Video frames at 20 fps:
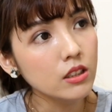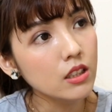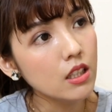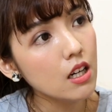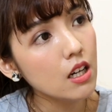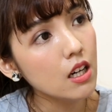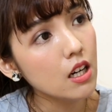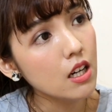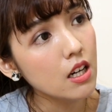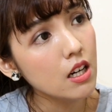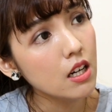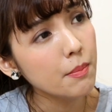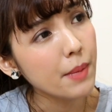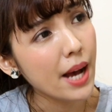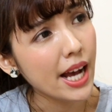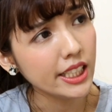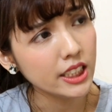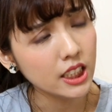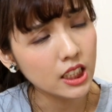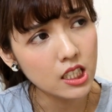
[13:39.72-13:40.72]
色、
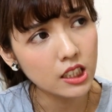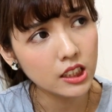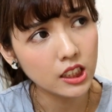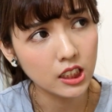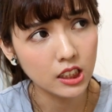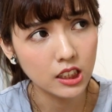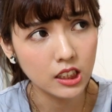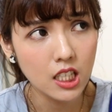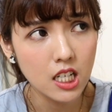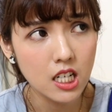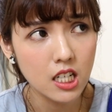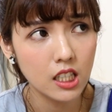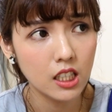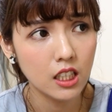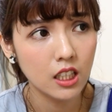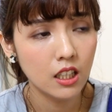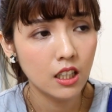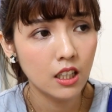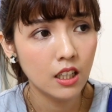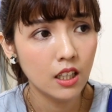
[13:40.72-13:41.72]
白色、紫色、
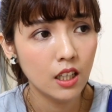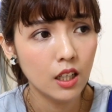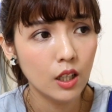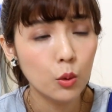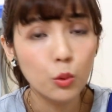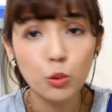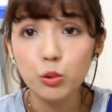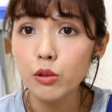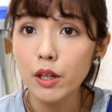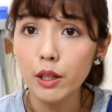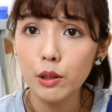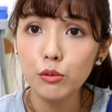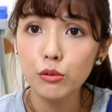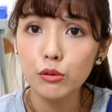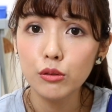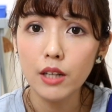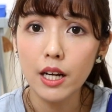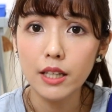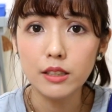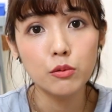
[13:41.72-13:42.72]
湖水绿
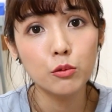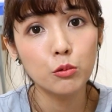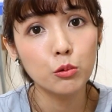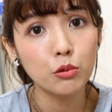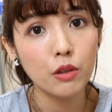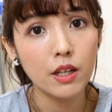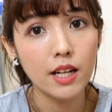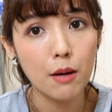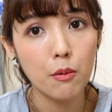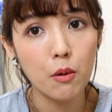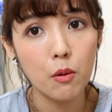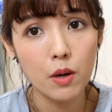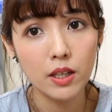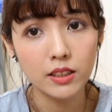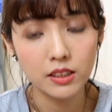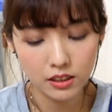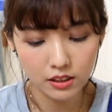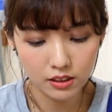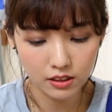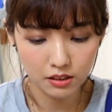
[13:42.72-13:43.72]
还是湖水蓝，我忘
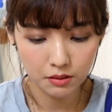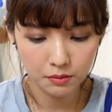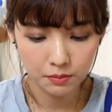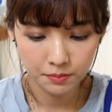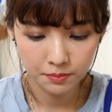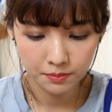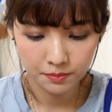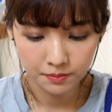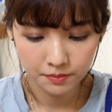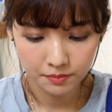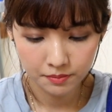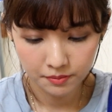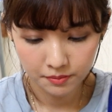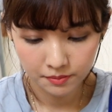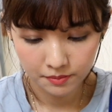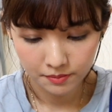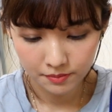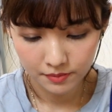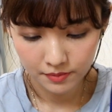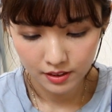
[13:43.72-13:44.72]
记了。
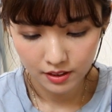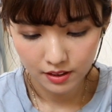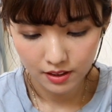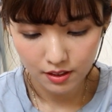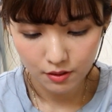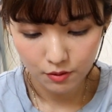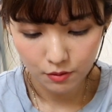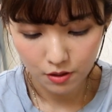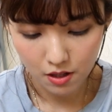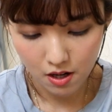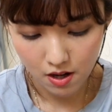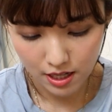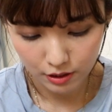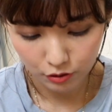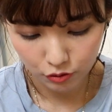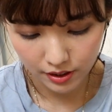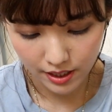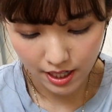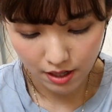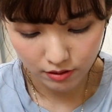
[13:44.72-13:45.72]
我后来
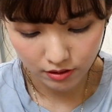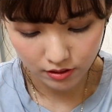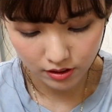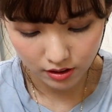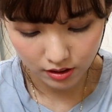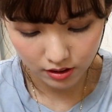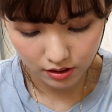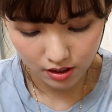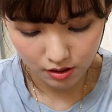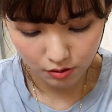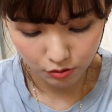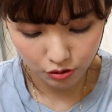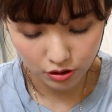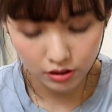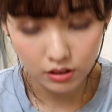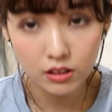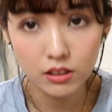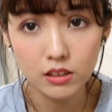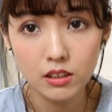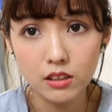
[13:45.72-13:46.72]
就挑了紫色，我觉得
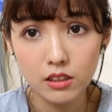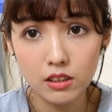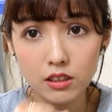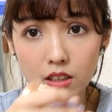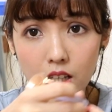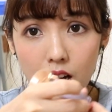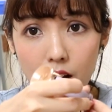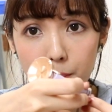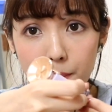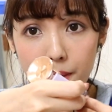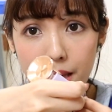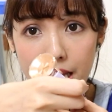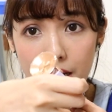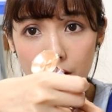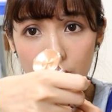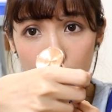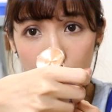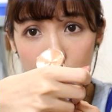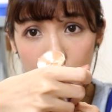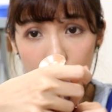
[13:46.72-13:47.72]
紫色真的好美
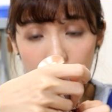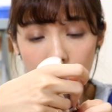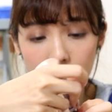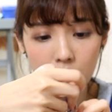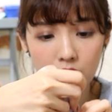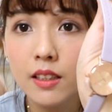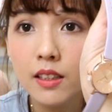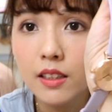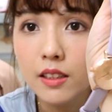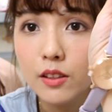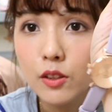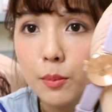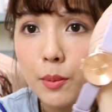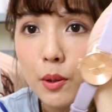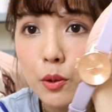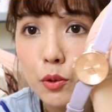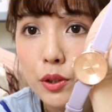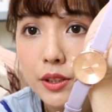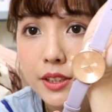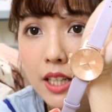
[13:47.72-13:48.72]
哦。有没
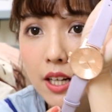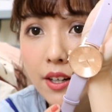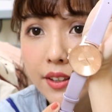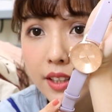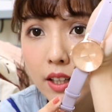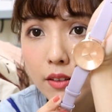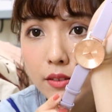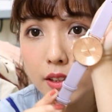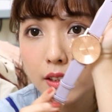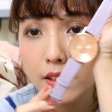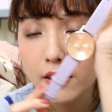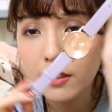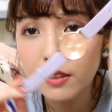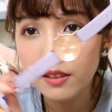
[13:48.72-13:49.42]
有对焦啊？到底？